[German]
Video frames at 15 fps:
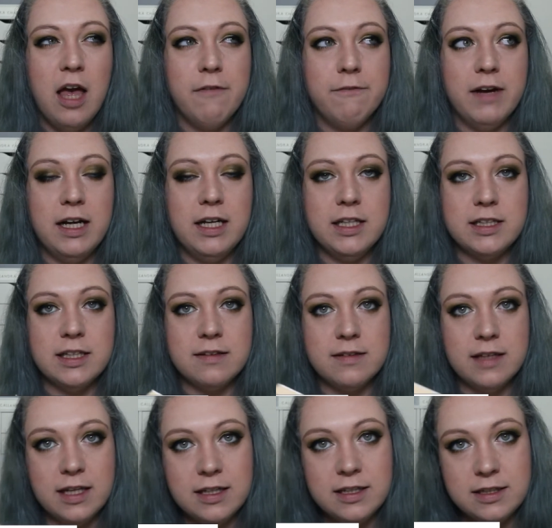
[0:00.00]
weil ich
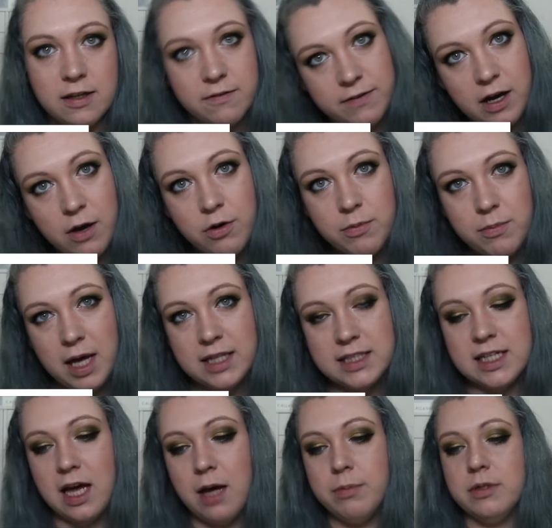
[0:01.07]
tatsächlich die Erfahrung
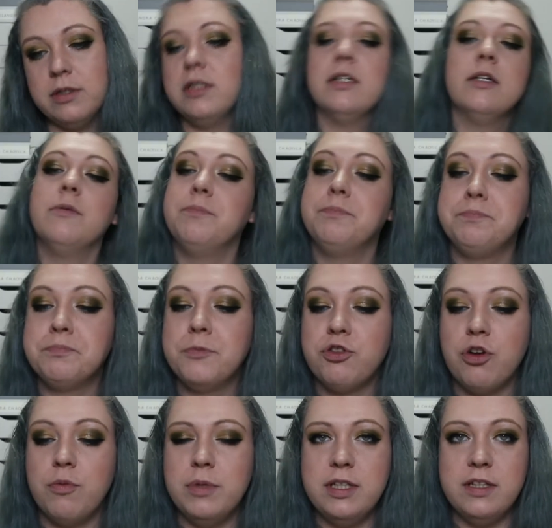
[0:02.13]
gemacht habe, ähm,
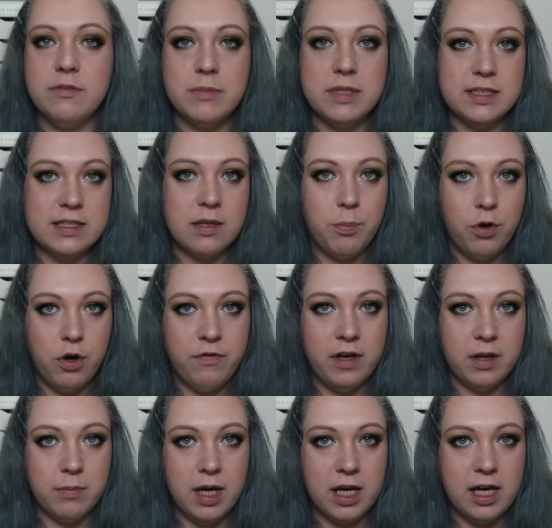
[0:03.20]
schon mit diesem Insta
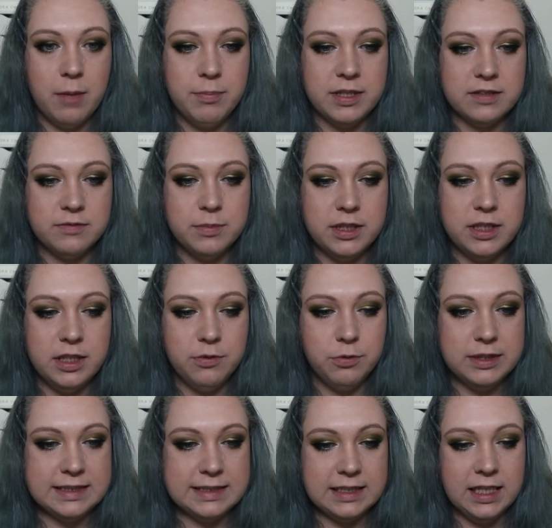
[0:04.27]
Perfect Make-up, dass mir die
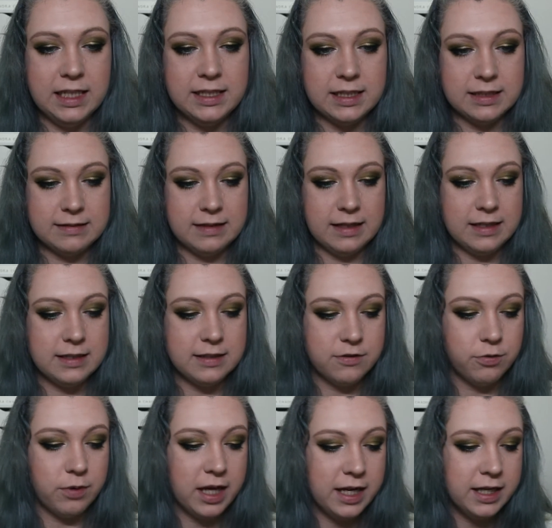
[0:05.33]
010 tatsächlich
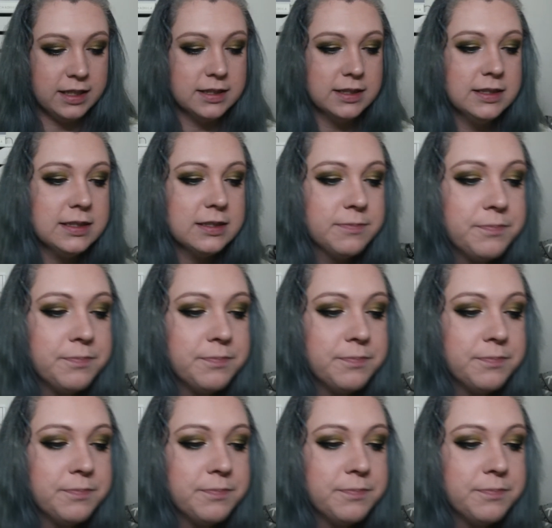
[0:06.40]
zu hell ist.